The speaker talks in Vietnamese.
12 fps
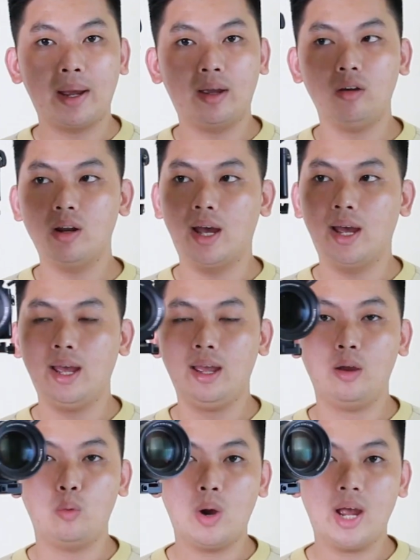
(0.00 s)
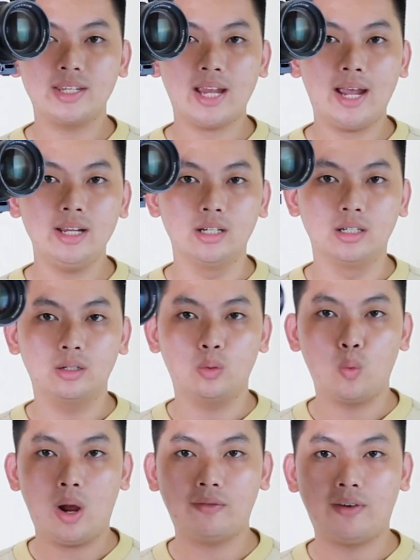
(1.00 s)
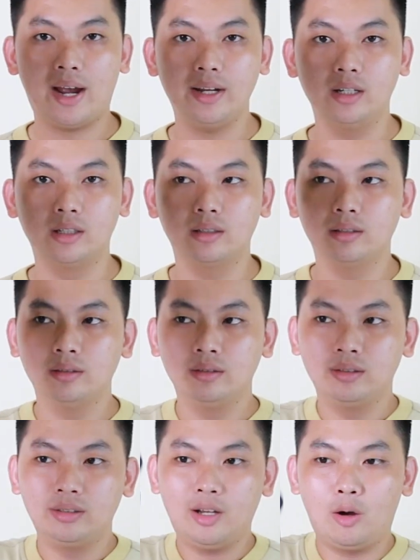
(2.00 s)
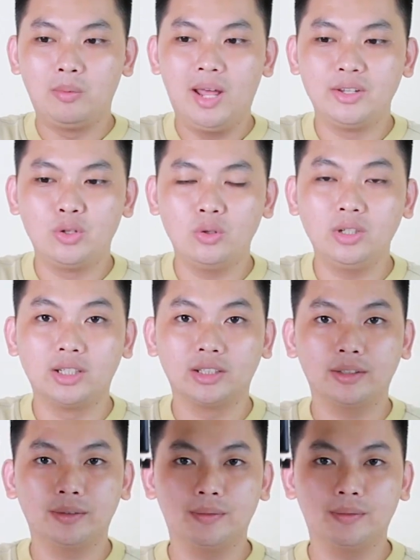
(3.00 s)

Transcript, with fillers: bạn có thể qua trái được, qua phải được, không lên xuống được.